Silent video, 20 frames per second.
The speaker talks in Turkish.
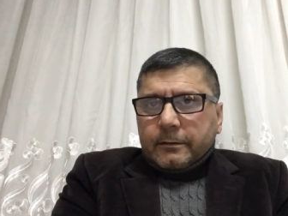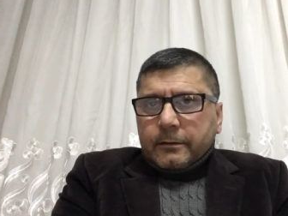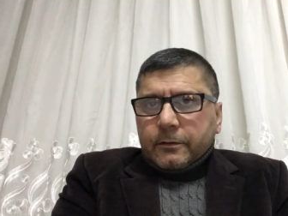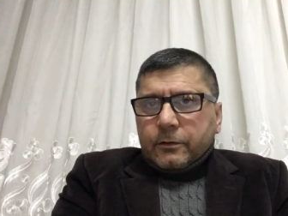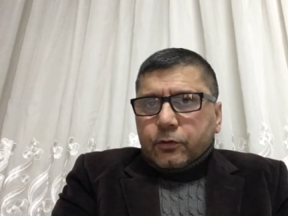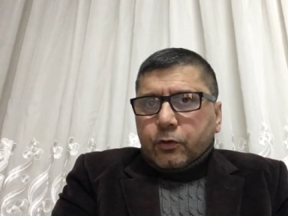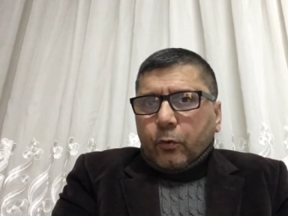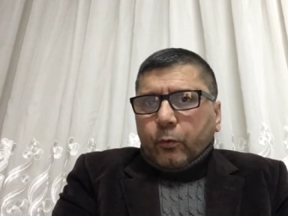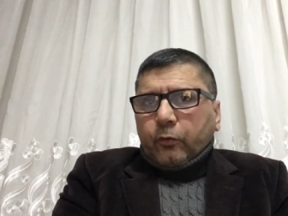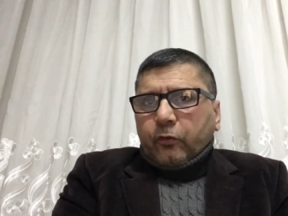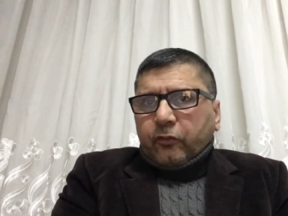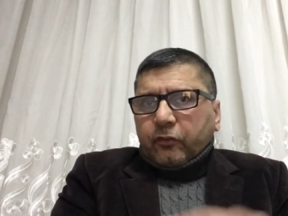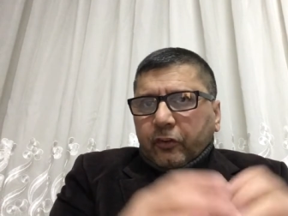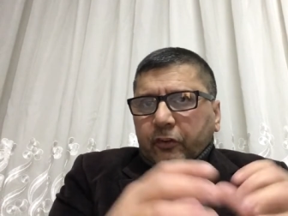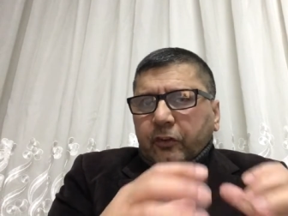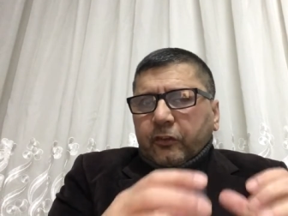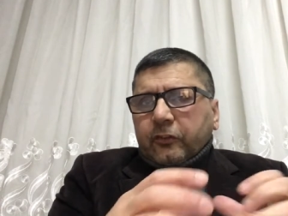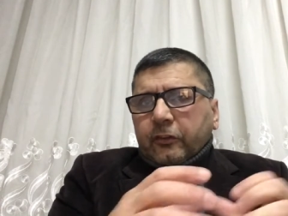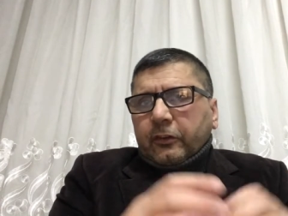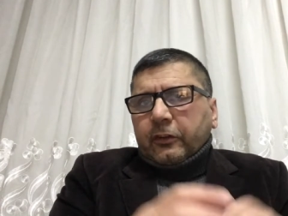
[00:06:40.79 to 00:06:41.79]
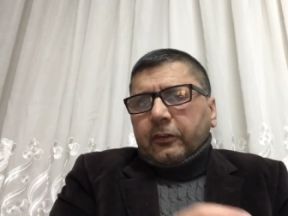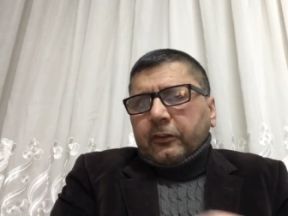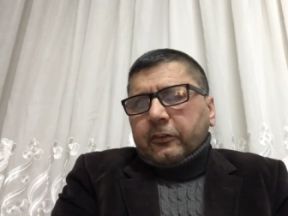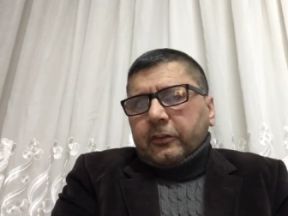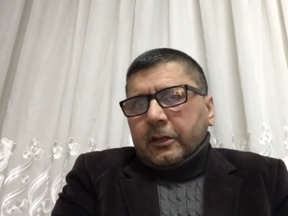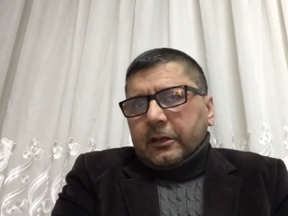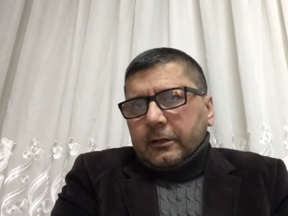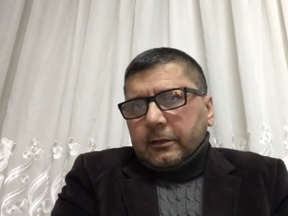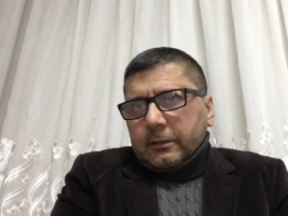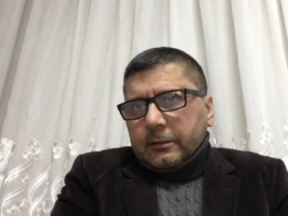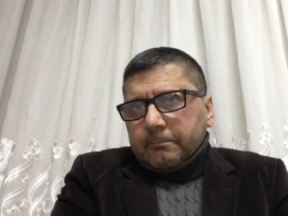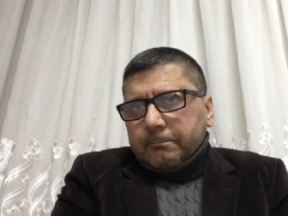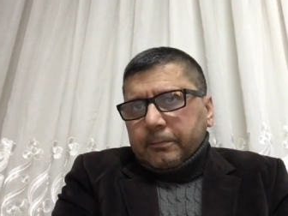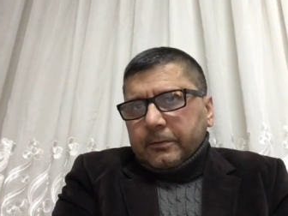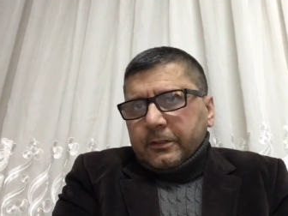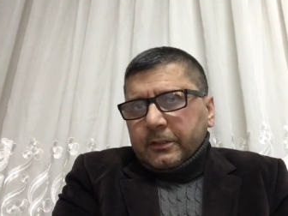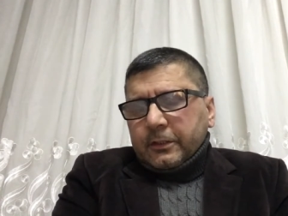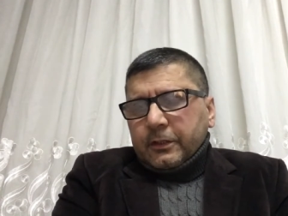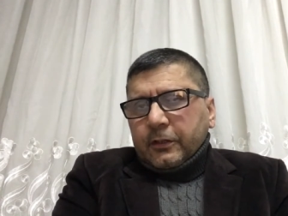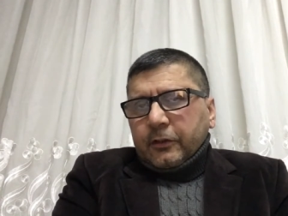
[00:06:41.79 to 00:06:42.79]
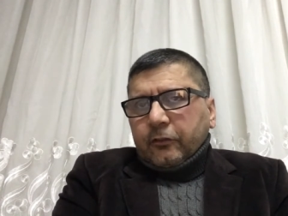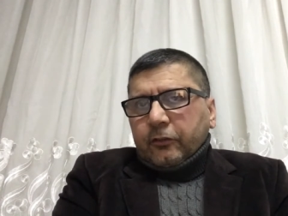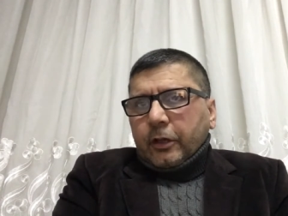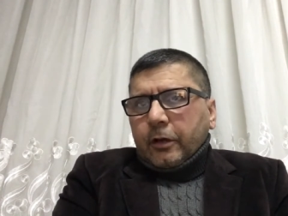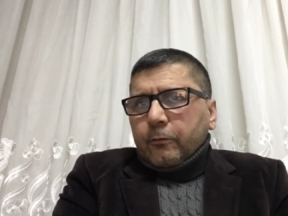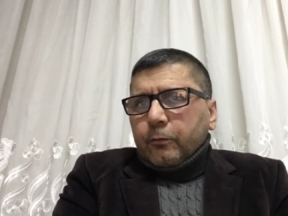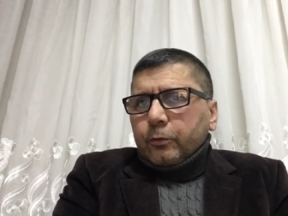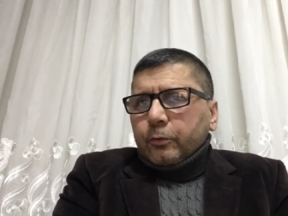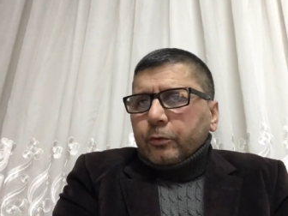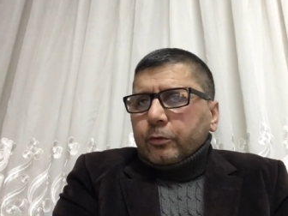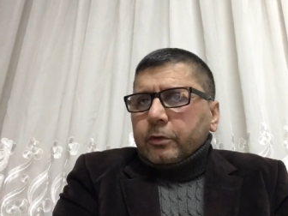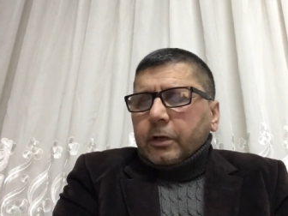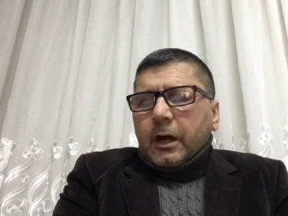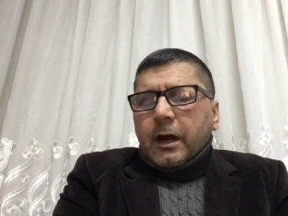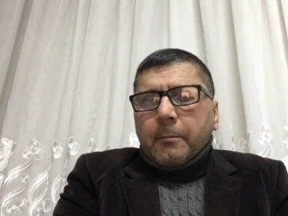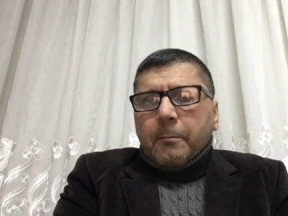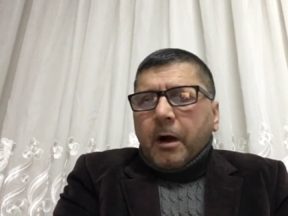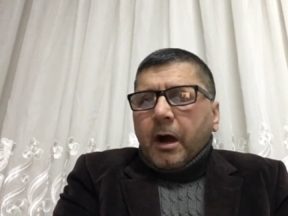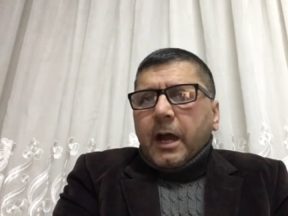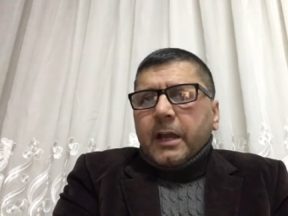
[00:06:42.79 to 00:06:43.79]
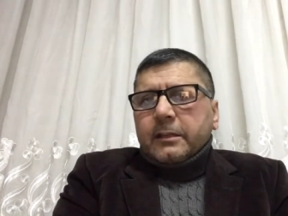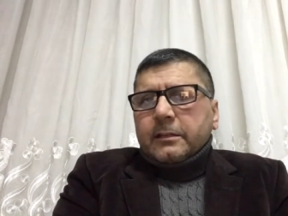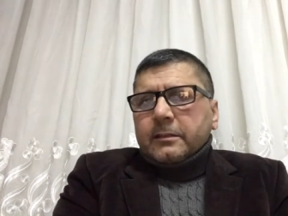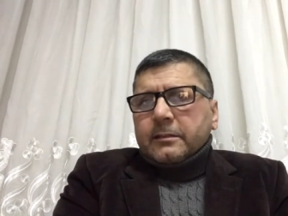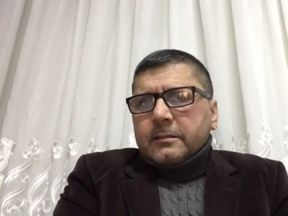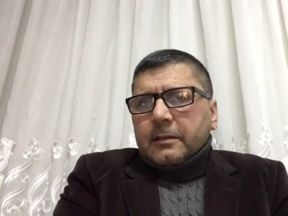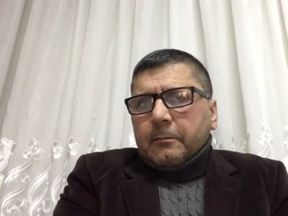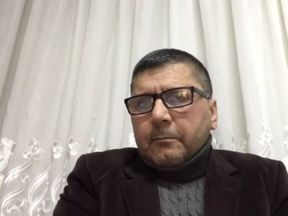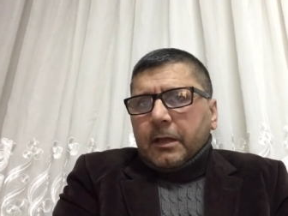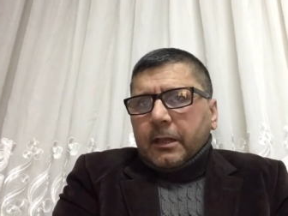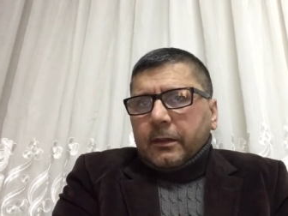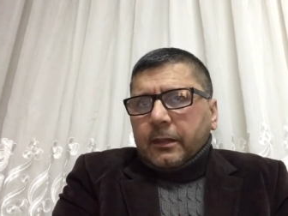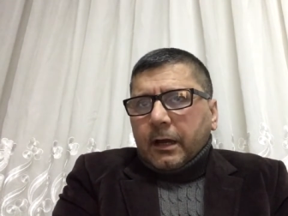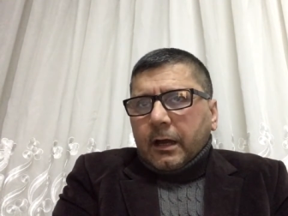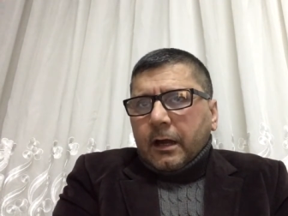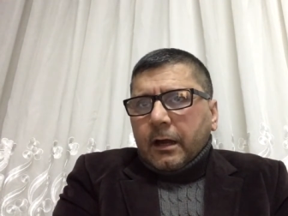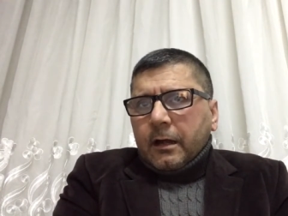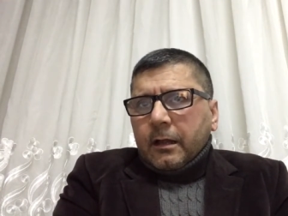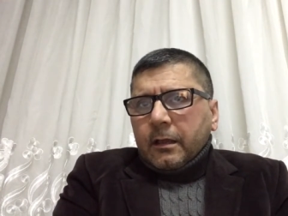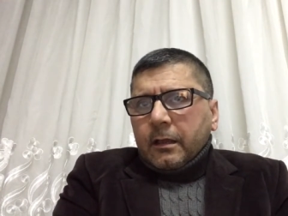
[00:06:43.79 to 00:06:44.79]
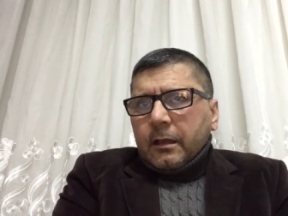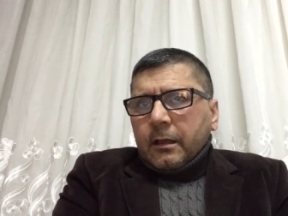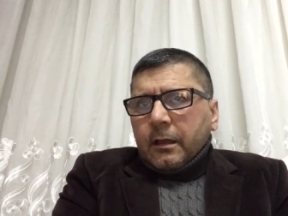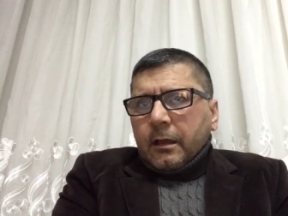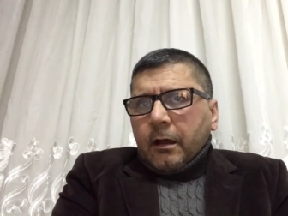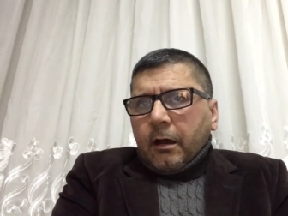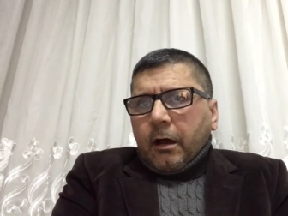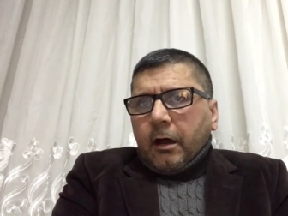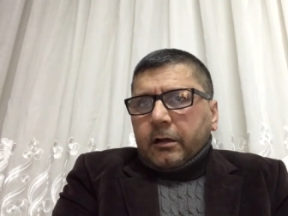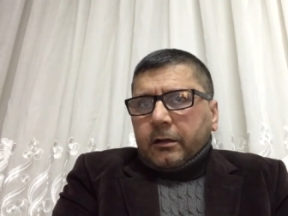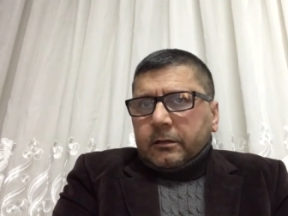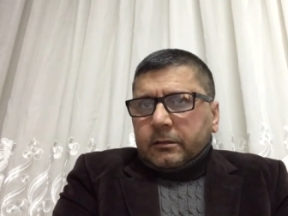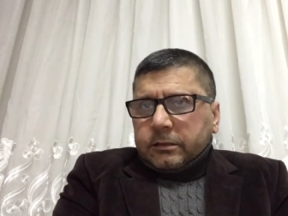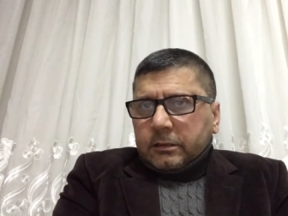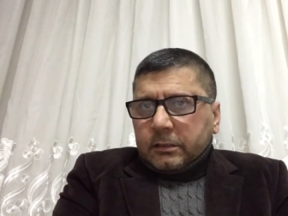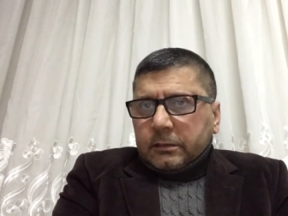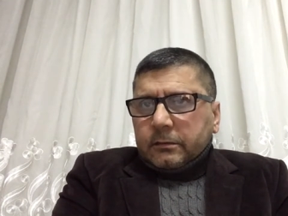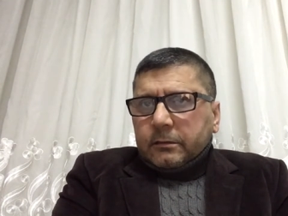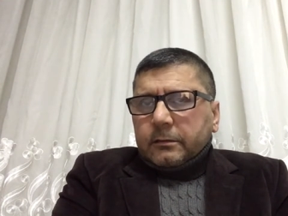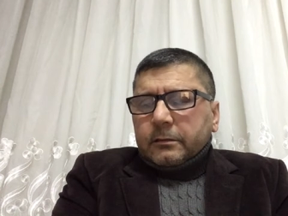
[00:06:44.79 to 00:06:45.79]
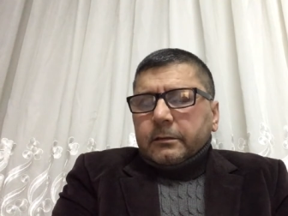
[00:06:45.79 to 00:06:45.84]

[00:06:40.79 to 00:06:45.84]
Çok sıkı sıkı sarılıp savunurdu ama aynı zamanda akıl